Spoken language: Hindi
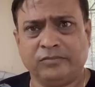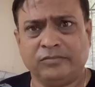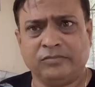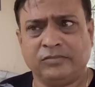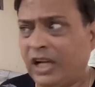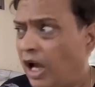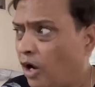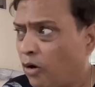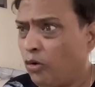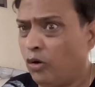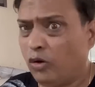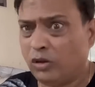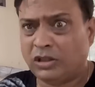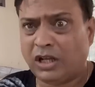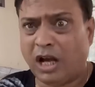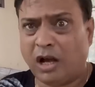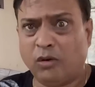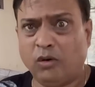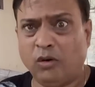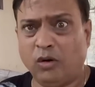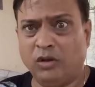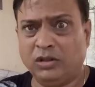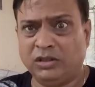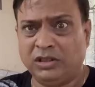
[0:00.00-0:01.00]
जागो
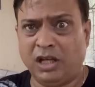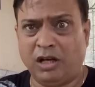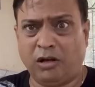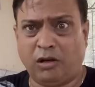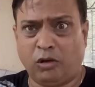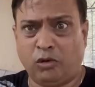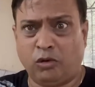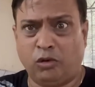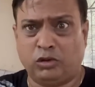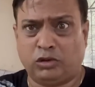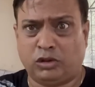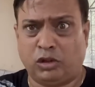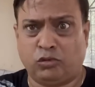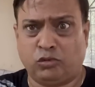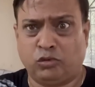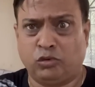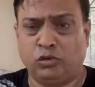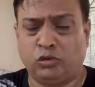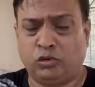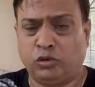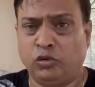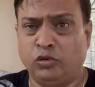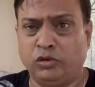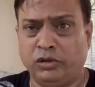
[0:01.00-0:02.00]
जागो ये करो
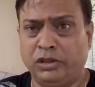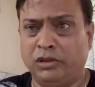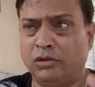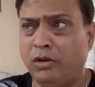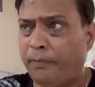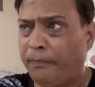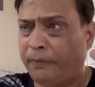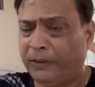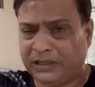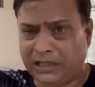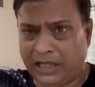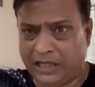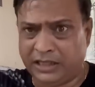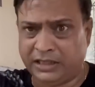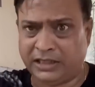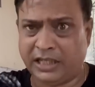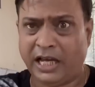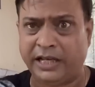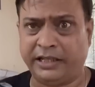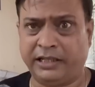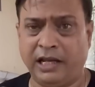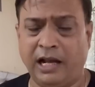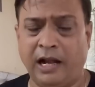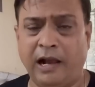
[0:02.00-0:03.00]
चक्कू छुरी और पता नहीं
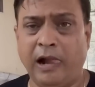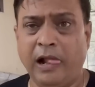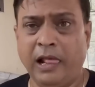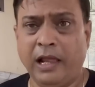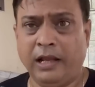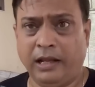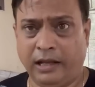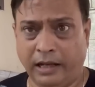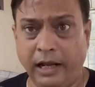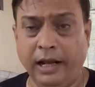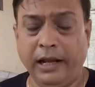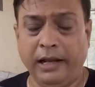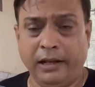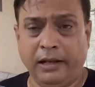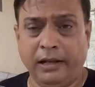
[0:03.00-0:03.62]
क्या क्या है